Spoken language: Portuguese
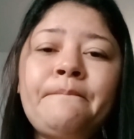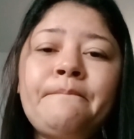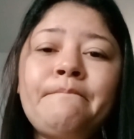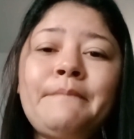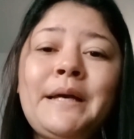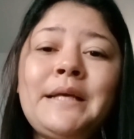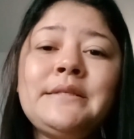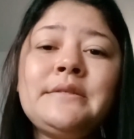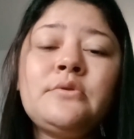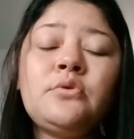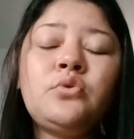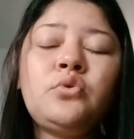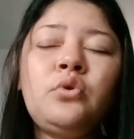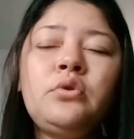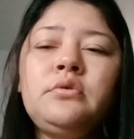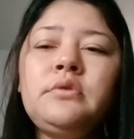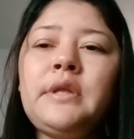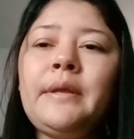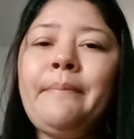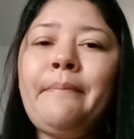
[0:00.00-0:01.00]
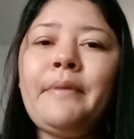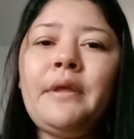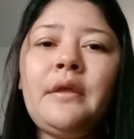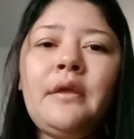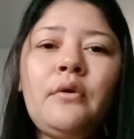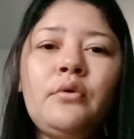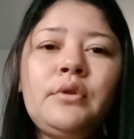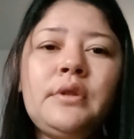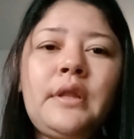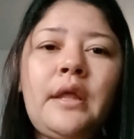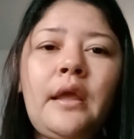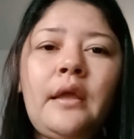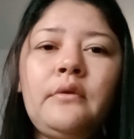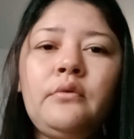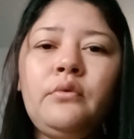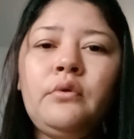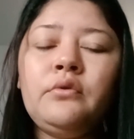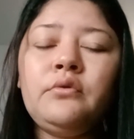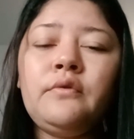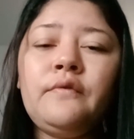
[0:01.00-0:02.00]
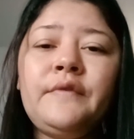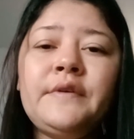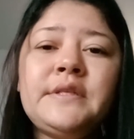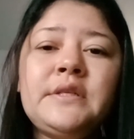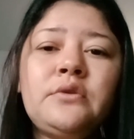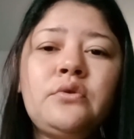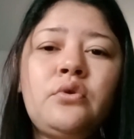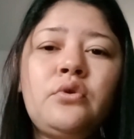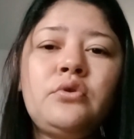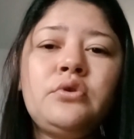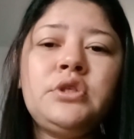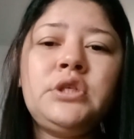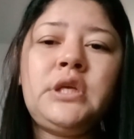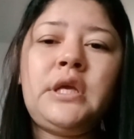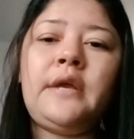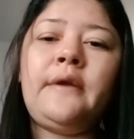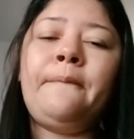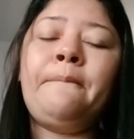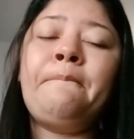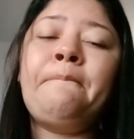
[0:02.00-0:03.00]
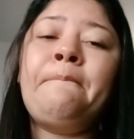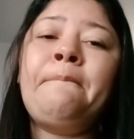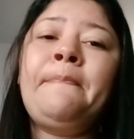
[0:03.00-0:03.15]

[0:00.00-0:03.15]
Mas todo tempinho que eu tenho, eu tô fazendo crochê.